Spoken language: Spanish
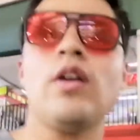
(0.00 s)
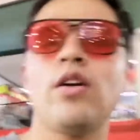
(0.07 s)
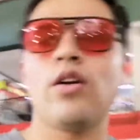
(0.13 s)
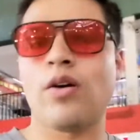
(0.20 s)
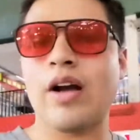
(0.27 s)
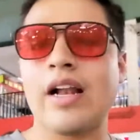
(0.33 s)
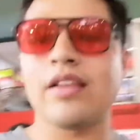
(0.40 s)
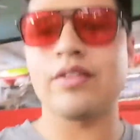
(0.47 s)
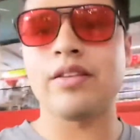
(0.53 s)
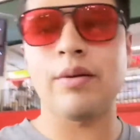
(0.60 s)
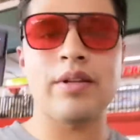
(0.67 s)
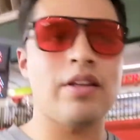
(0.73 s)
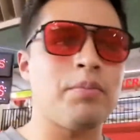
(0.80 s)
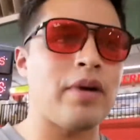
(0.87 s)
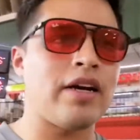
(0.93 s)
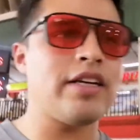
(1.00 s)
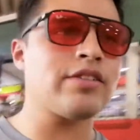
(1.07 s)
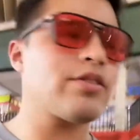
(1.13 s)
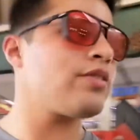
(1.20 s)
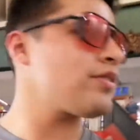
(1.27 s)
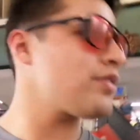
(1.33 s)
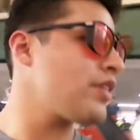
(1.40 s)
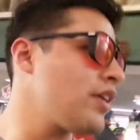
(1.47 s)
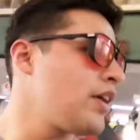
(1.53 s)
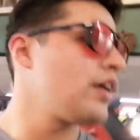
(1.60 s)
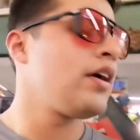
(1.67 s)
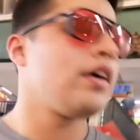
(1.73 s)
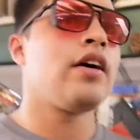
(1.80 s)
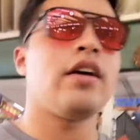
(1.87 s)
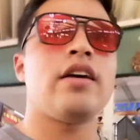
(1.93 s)
local donde venden mariscos
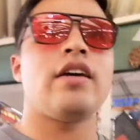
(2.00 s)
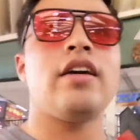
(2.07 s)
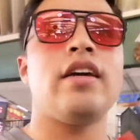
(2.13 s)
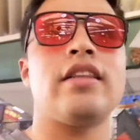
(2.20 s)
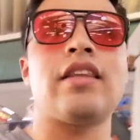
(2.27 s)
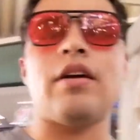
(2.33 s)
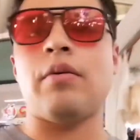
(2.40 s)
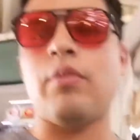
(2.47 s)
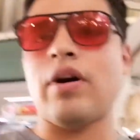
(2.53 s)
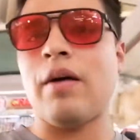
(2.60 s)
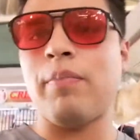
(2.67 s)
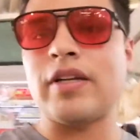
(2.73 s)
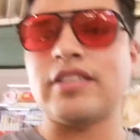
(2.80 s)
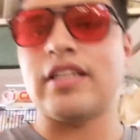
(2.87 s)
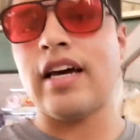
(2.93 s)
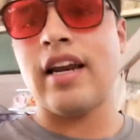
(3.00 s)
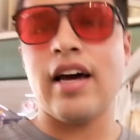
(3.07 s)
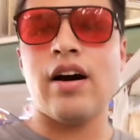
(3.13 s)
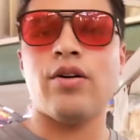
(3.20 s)
y también voy a pasar a